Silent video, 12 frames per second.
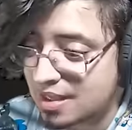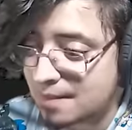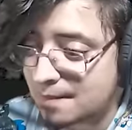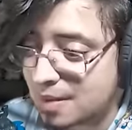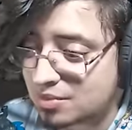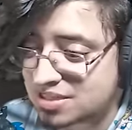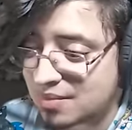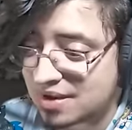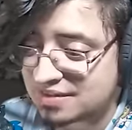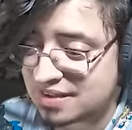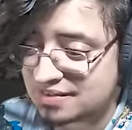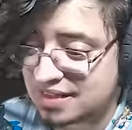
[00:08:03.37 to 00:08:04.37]
Vamos a ver
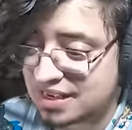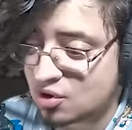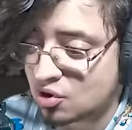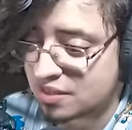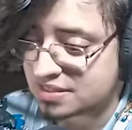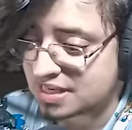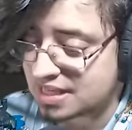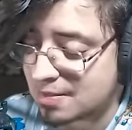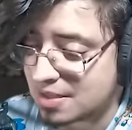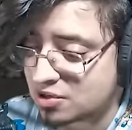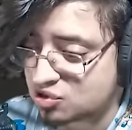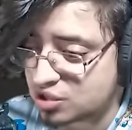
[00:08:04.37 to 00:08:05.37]
si es digno de ser
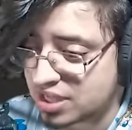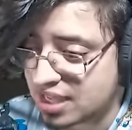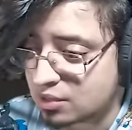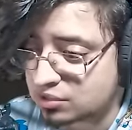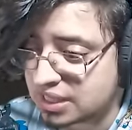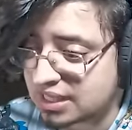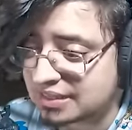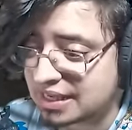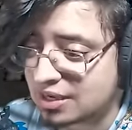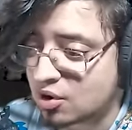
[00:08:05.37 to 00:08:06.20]
llamado el Sonic auténtico.